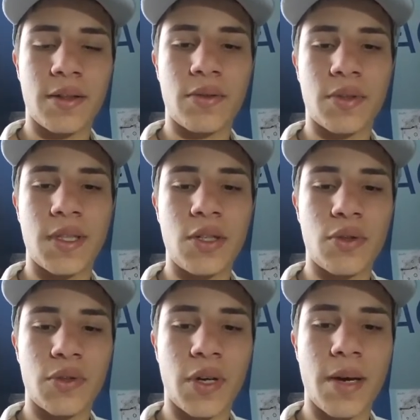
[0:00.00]
euh, donc si
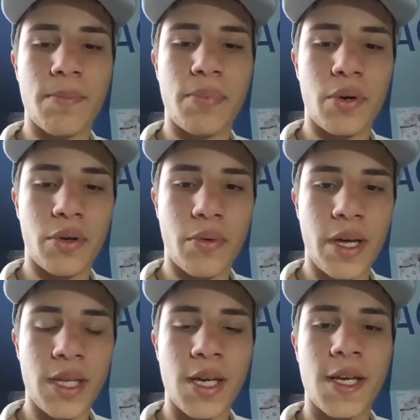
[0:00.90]
je serais Paul Le
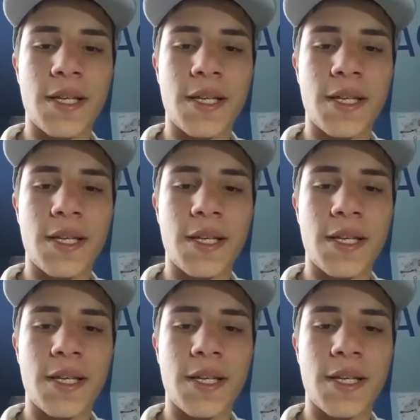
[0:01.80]
Guen,